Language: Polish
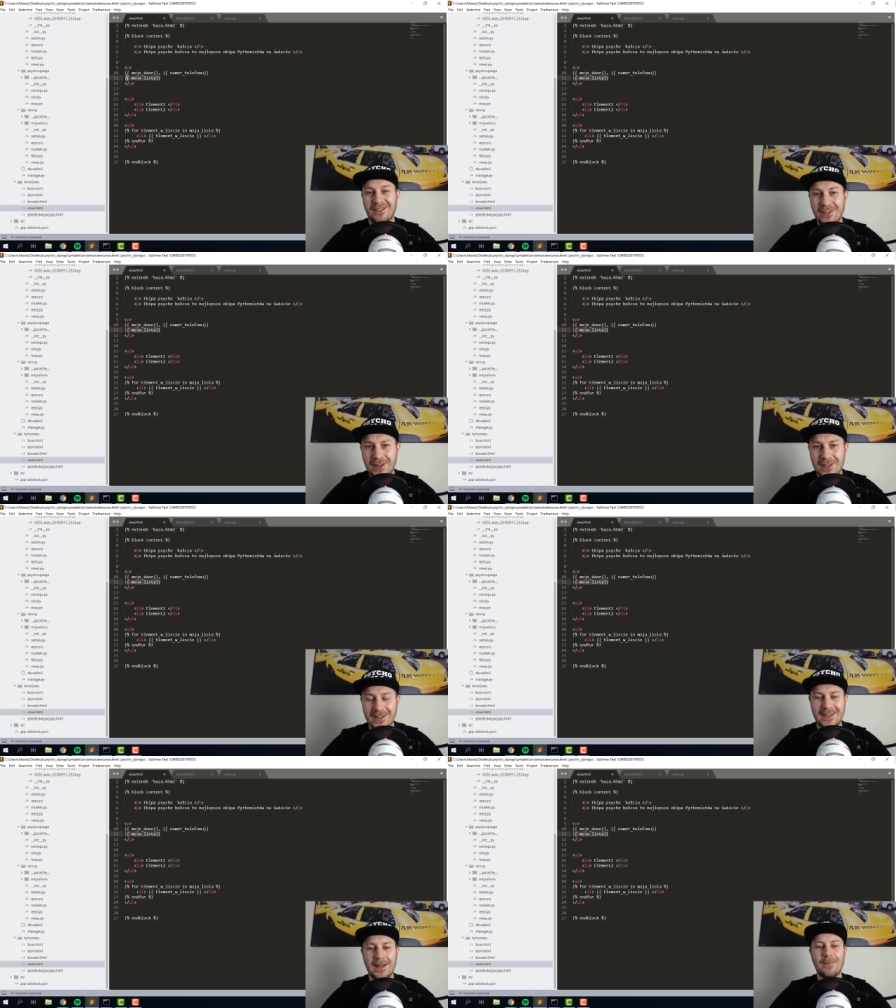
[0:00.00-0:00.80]
w
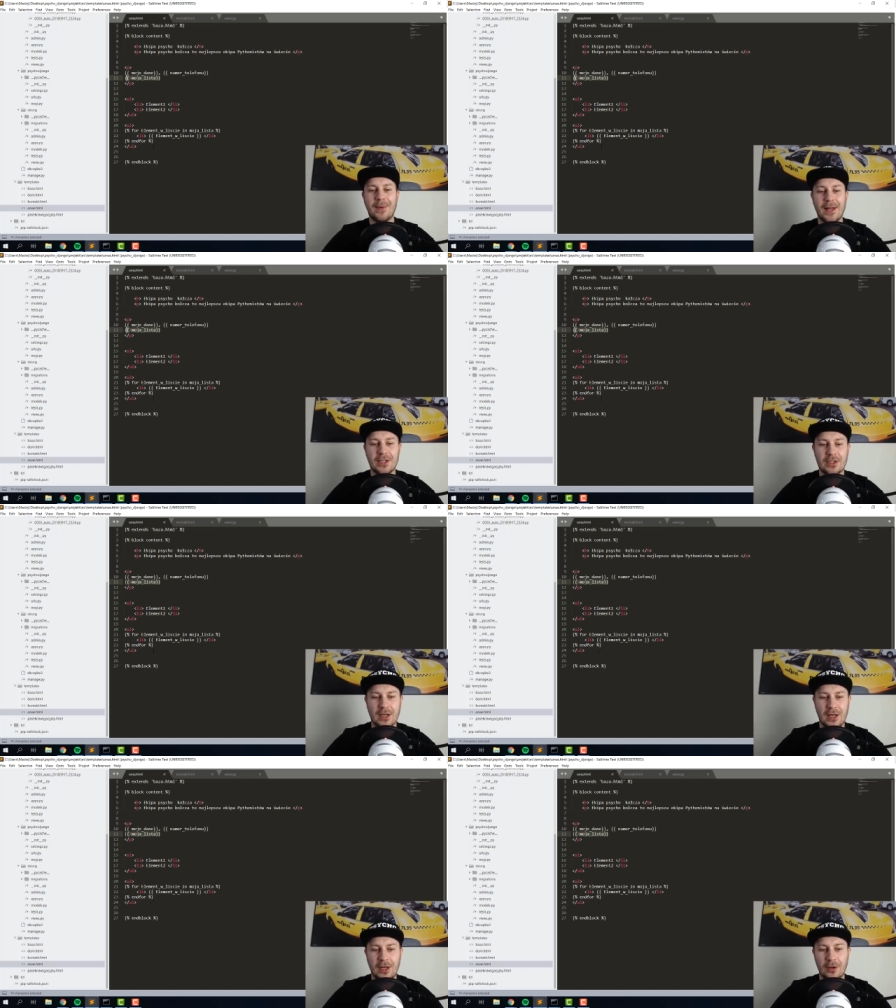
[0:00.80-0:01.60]

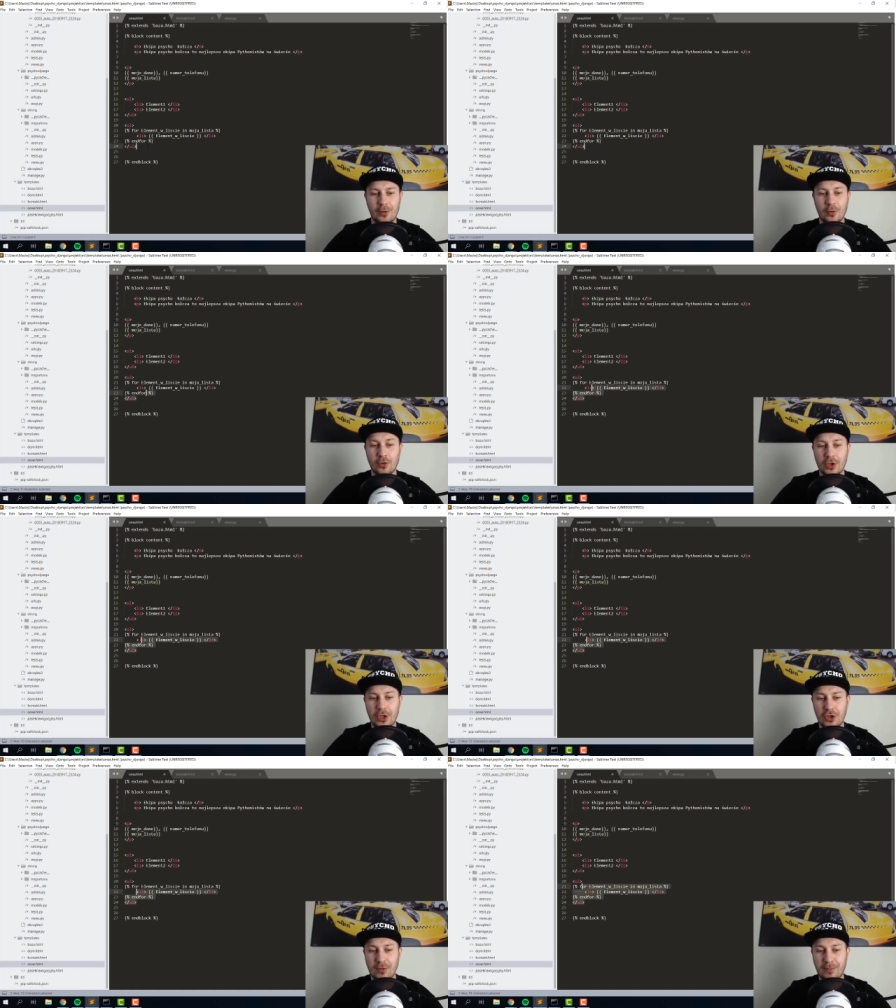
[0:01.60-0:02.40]
template'cie
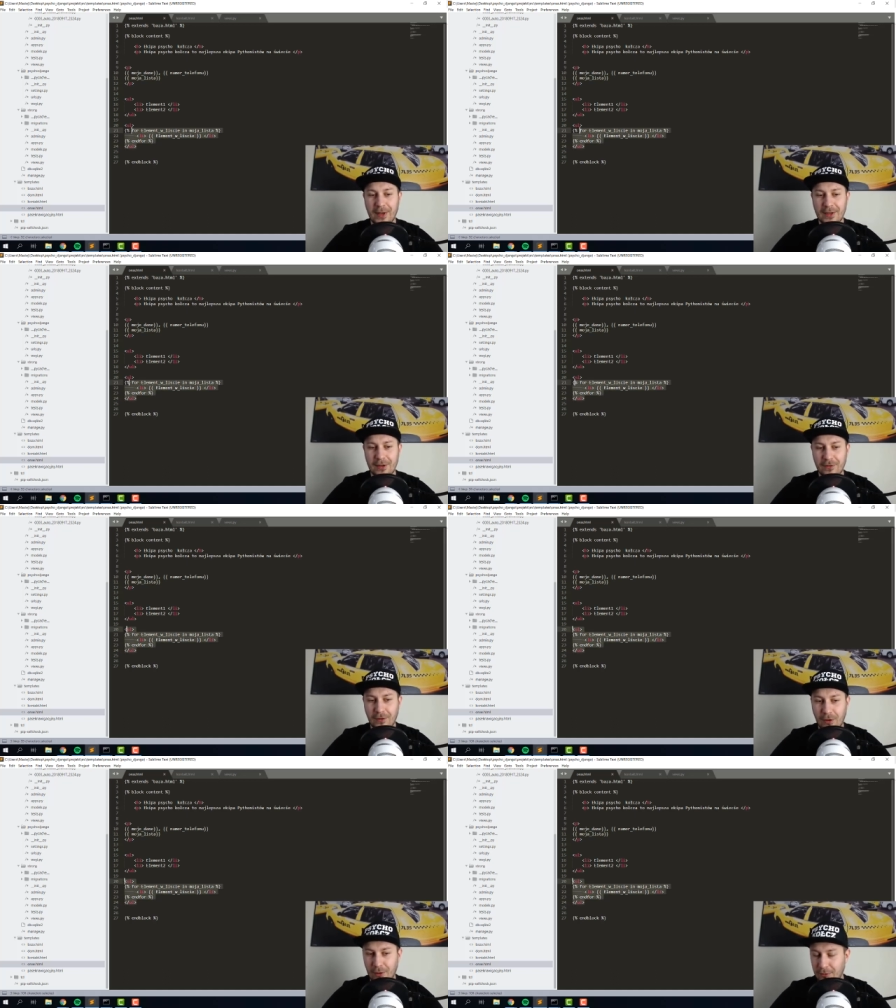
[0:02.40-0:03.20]
użyliśmy pętli
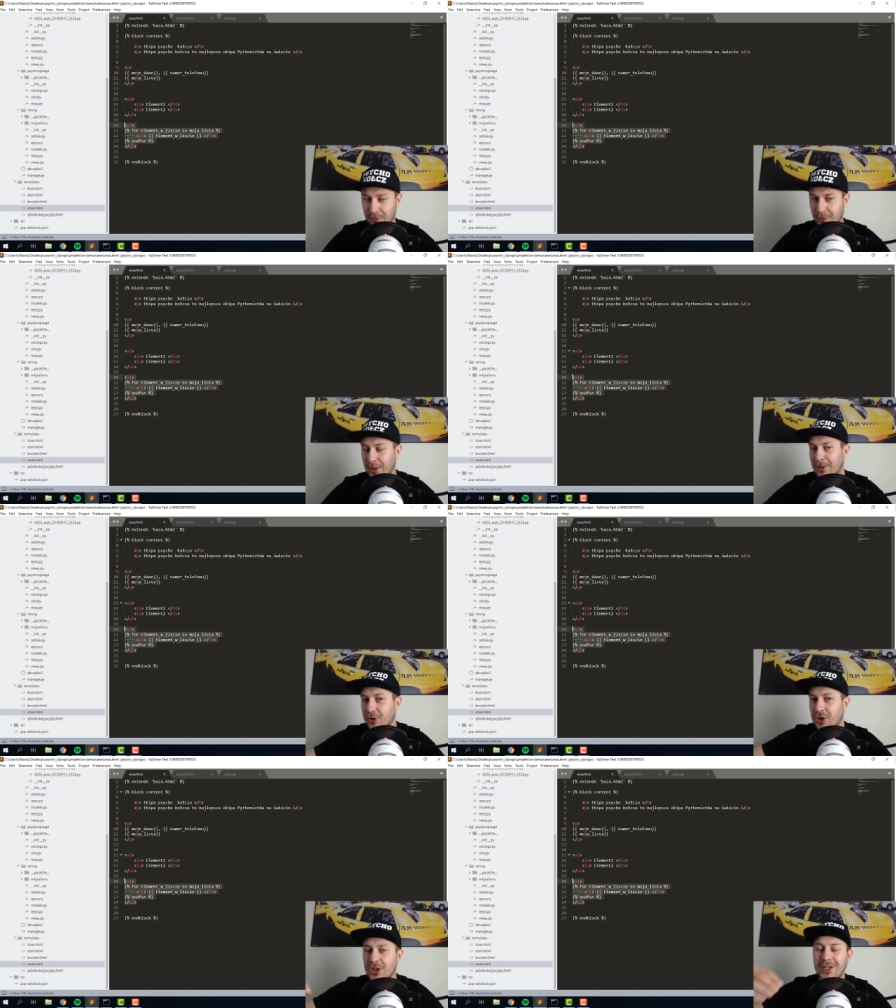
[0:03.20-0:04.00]
for, która ma
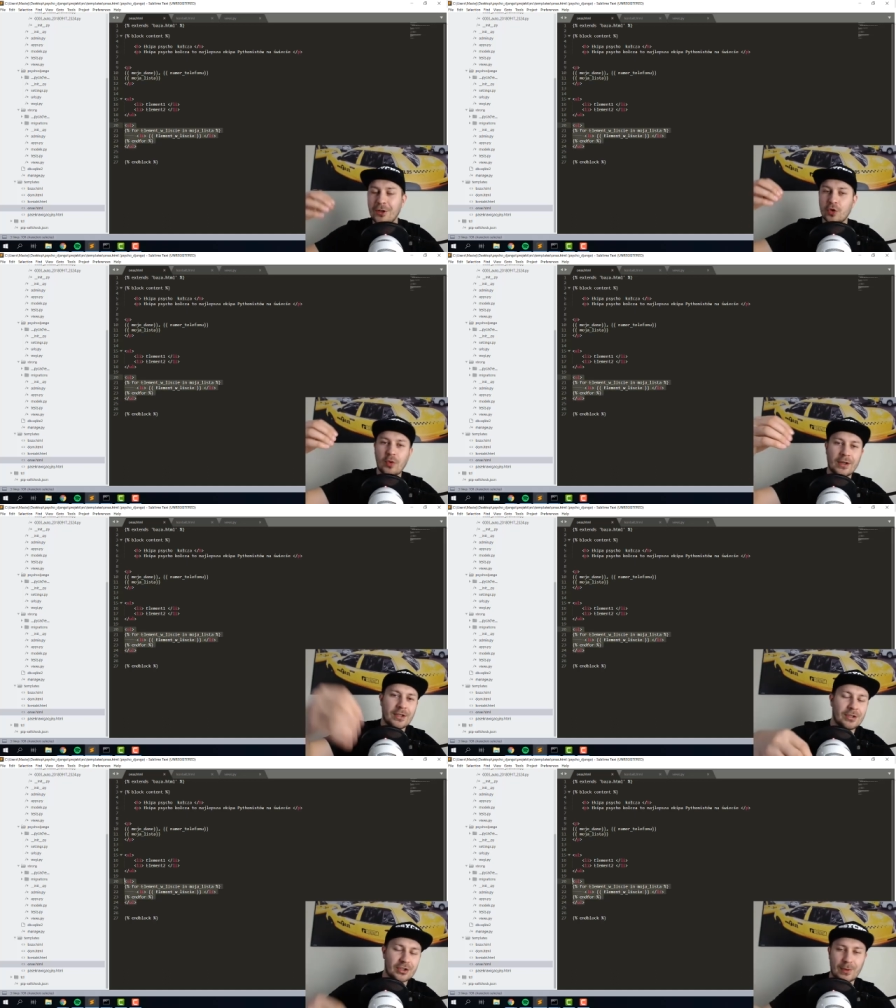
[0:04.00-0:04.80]
troszeczkę inny
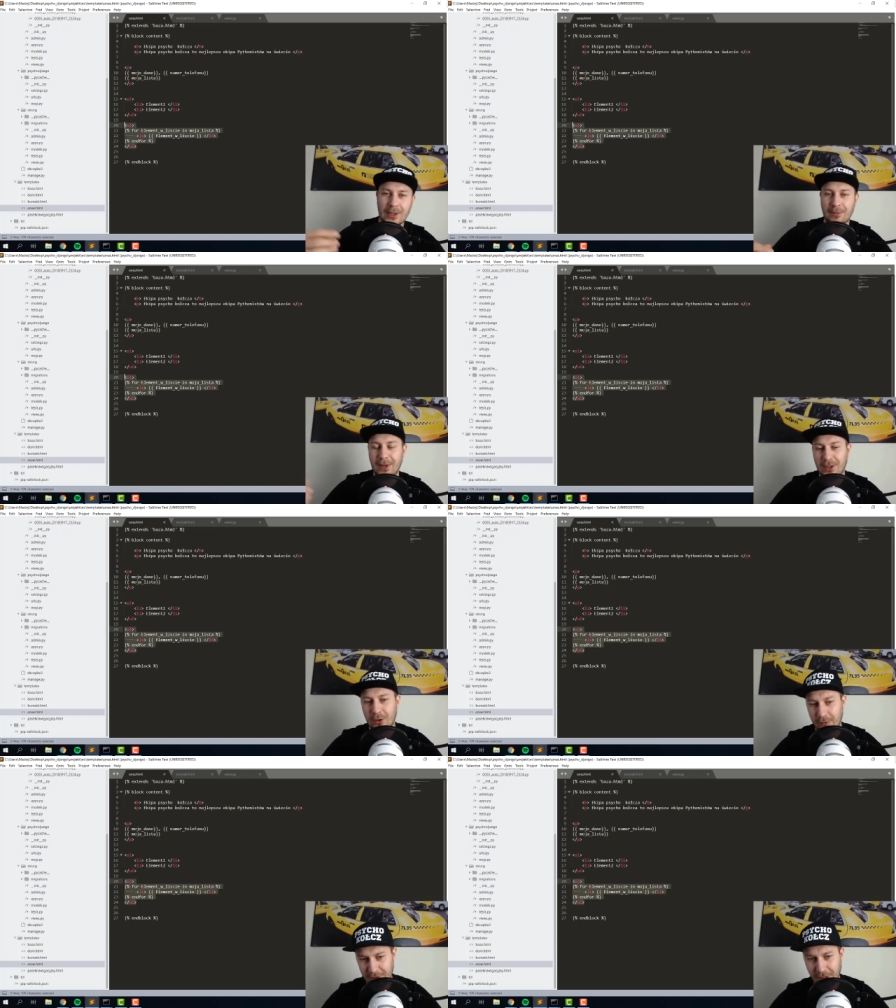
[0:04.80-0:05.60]
składnię niż składnia
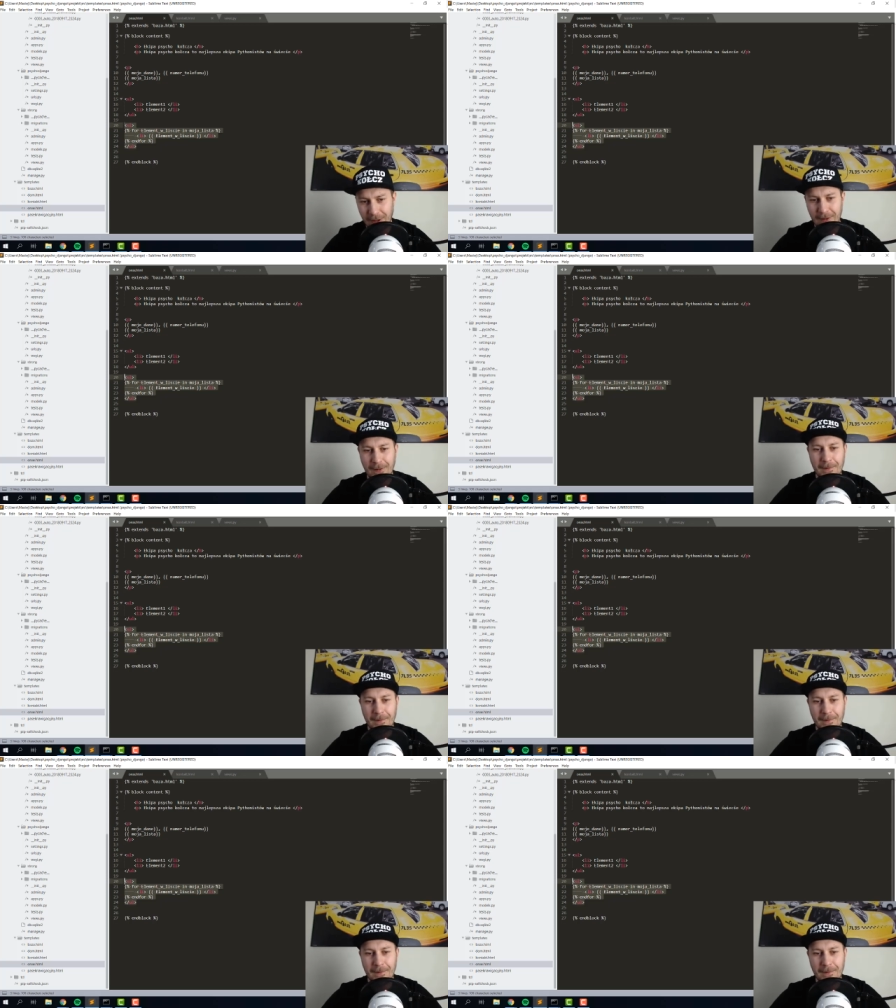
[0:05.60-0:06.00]
pythonowska,